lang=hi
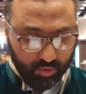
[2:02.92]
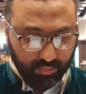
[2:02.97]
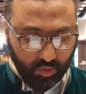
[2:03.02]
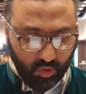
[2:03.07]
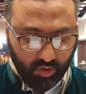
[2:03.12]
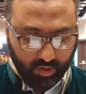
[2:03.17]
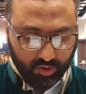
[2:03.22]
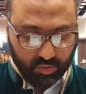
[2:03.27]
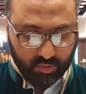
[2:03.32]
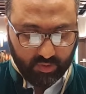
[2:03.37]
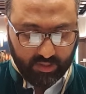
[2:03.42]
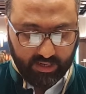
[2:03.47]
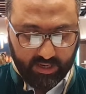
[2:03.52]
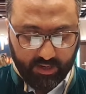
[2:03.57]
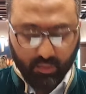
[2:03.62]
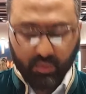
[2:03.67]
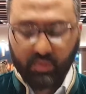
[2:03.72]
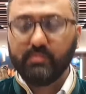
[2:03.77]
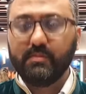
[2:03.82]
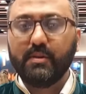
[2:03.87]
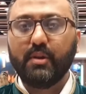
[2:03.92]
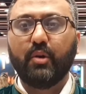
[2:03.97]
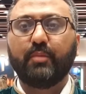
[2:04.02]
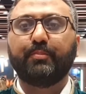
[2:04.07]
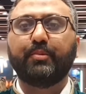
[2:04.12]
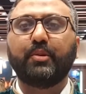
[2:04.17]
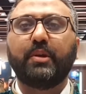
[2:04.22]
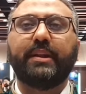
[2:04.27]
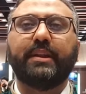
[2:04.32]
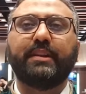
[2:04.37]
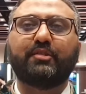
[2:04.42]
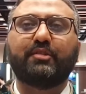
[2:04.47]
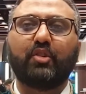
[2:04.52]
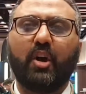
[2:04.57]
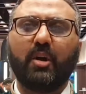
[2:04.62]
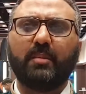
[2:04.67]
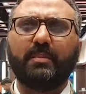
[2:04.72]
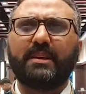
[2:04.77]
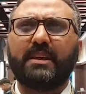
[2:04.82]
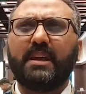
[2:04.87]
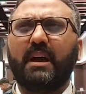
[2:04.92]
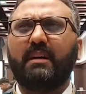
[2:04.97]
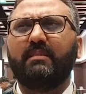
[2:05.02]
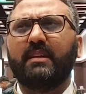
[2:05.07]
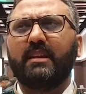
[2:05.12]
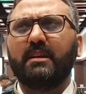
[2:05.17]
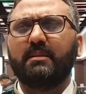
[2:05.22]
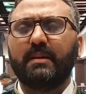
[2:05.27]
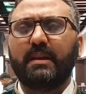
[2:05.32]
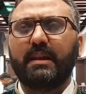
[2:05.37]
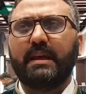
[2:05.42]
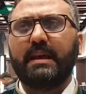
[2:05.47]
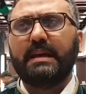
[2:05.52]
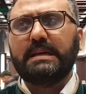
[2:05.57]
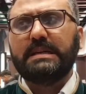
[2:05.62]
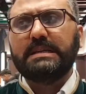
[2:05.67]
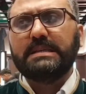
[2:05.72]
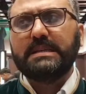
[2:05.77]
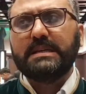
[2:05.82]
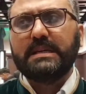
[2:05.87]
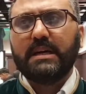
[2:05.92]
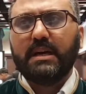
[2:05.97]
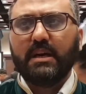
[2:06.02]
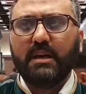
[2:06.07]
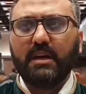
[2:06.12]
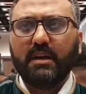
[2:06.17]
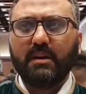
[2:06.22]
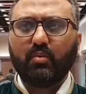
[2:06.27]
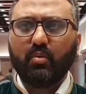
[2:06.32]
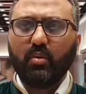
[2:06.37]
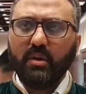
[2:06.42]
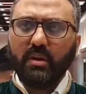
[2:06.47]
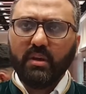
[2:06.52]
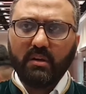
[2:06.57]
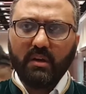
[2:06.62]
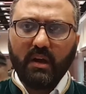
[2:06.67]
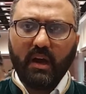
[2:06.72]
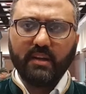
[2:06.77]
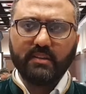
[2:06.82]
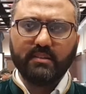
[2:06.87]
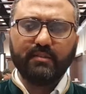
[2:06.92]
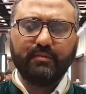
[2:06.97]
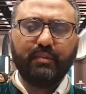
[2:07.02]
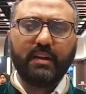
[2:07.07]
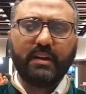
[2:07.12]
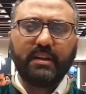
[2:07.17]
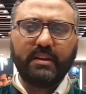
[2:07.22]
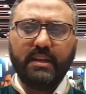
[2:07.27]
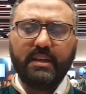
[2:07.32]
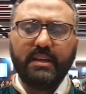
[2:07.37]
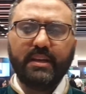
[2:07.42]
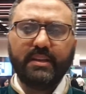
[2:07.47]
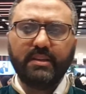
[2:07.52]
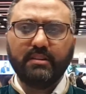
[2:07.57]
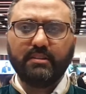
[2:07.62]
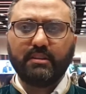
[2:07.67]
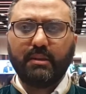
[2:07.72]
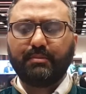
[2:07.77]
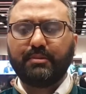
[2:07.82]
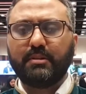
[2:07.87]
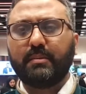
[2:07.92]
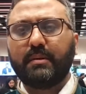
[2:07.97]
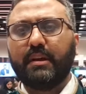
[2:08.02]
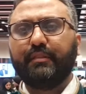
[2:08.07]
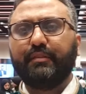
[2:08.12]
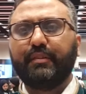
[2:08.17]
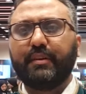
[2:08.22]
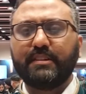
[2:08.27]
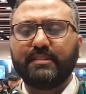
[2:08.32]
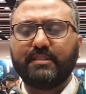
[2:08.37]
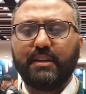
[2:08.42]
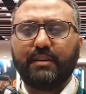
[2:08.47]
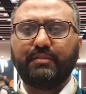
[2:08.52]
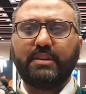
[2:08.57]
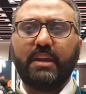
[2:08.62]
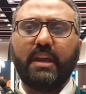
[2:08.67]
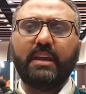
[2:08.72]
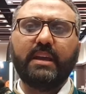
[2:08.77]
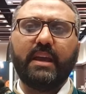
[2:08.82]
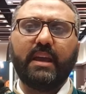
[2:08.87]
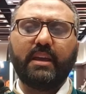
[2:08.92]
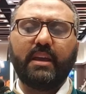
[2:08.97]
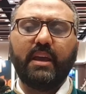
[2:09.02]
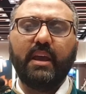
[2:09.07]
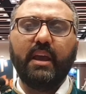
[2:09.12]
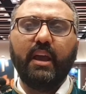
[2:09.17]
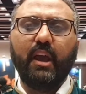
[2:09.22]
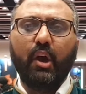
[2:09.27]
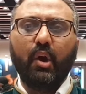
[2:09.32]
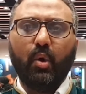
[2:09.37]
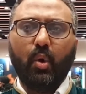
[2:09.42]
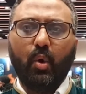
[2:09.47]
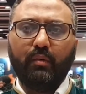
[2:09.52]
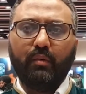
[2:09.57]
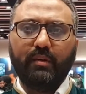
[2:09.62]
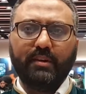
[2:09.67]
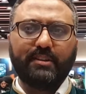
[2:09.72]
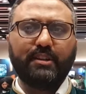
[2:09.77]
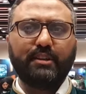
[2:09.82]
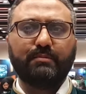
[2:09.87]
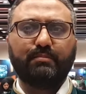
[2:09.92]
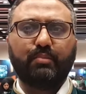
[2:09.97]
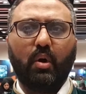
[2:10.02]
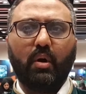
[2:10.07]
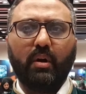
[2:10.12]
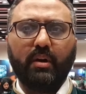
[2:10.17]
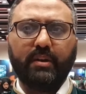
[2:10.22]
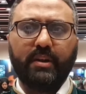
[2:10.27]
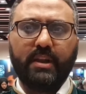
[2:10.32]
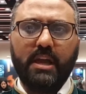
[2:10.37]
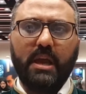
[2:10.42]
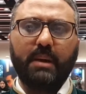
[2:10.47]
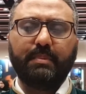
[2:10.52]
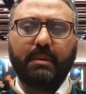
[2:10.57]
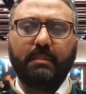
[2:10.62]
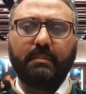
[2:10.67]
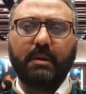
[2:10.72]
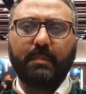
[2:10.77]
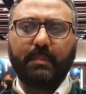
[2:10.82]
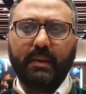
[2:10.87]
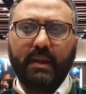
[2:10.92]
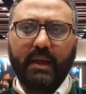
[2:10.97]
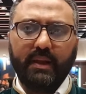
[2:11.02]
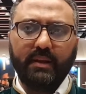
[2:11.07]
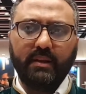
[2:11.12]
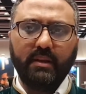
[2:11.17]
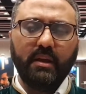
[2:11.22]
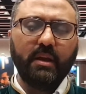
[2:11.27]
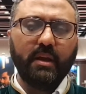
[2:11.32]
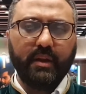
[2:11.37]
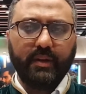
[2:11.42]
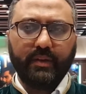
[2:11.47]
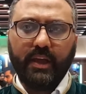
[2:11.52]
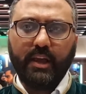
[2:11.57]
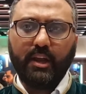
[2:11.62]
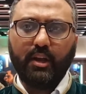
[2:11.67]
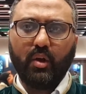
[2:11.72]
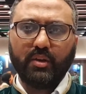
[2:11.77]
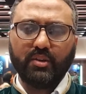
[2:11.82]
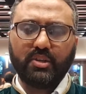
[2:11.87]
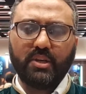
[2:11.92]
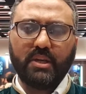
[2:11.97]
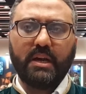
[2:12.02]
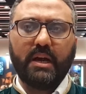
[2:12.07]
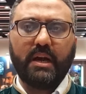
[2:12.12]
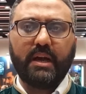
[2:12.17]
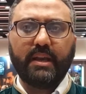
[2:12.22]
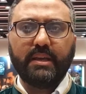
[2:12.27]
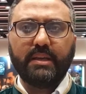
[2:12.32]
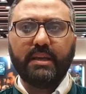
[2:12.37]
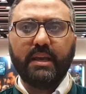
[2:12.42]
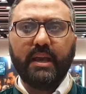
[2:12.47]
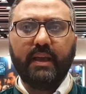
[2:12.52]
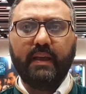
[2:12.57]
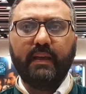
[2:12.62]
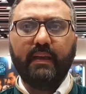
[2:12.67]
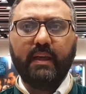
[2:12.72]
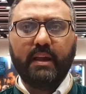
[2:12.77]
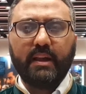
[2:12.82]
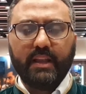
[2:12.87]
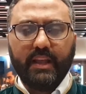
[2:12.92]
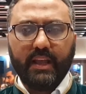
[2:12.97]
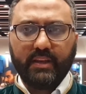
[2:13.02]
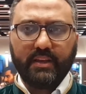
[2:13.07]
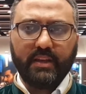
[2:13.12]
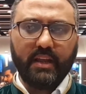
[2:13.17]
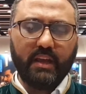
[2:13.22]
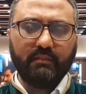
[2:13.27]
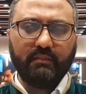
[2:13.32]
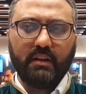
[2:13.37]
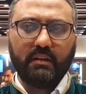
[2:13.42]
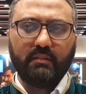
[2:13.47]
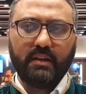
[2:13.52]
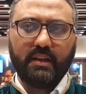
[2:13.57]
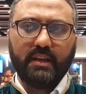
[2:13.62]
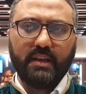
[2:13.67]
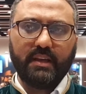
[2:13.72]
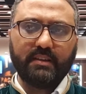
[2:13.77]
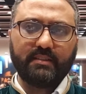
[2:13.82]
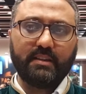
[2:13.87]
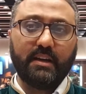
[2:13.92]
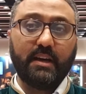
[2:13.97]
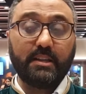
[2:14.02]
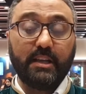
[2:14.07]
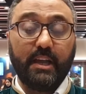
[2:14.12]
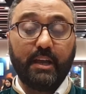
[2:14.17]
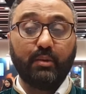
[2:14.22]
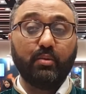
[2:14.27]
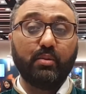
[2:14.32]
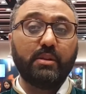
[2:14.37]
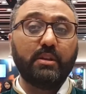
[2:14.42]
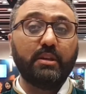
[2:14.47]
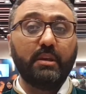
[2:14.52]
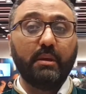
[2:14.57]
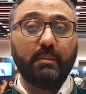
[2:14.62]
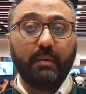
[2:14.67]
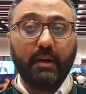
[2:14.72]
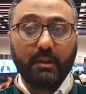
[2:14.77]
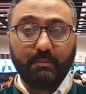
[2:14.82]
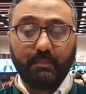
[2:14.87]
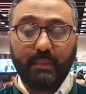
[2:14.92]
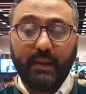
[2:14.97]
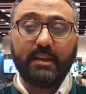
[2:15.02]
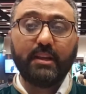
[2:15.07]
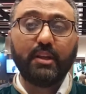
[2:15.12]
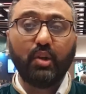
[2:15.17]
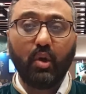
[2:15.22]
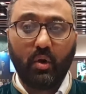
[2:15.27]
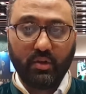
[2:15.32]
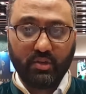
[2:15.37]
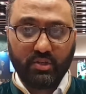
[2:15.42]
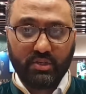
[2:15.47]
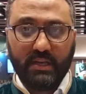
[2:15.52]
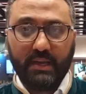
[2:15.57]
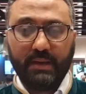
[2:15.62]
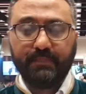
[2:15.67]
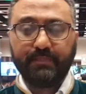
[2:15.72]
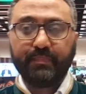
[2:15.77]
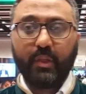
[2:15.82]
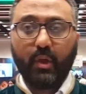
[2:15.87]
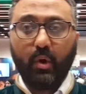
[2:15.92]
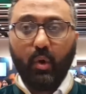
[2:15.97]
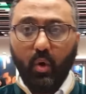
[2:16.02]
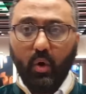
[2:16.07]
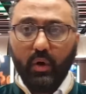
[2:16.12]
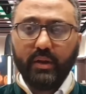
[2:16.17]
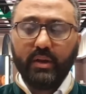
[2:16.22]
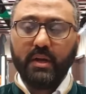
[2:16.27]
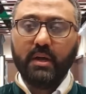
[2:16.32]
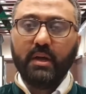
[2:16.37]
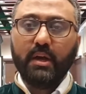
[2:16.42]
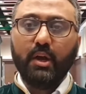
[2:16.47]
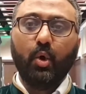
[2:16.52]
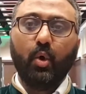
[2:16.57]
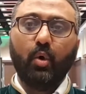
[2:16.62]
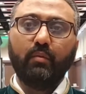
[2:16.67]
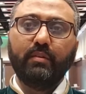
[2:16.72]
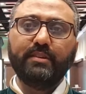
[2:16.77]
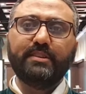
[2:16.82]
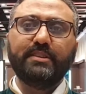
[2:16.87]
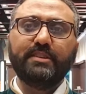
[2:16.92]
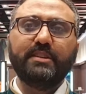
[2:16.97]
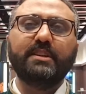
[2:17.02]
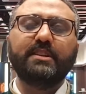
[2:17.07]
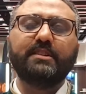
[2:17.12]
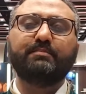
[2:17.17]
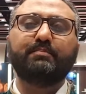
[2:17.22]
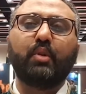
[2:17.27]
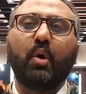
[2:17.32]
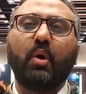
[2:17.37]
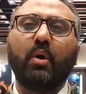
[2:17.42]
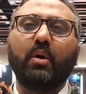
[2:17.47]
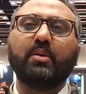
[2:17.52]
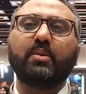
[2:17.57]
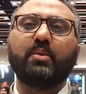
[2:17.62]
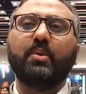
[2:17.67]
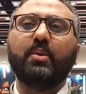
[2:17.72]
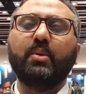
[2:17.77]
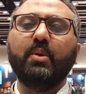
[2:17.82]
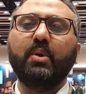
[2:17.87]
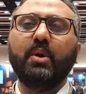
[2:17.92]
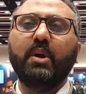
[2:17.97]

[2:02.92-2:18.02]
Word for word: ब्लॉक जो है उसमें और पुराने स्टॉक में क्या अवेलेबल है आ, कोई ख़ास फ़र्क नहीं है जी सबसे बड़ा फ़र्क सिर्फ यही है कि ओवरसीज़ ब्लॉक नया पेमेंट प्लान नई लॉन्चिंग आ रही है एक नए वलवले के साथ एनओसी के बाद पहली लॉन्च है और ओवरसीज़ ब्लॉक को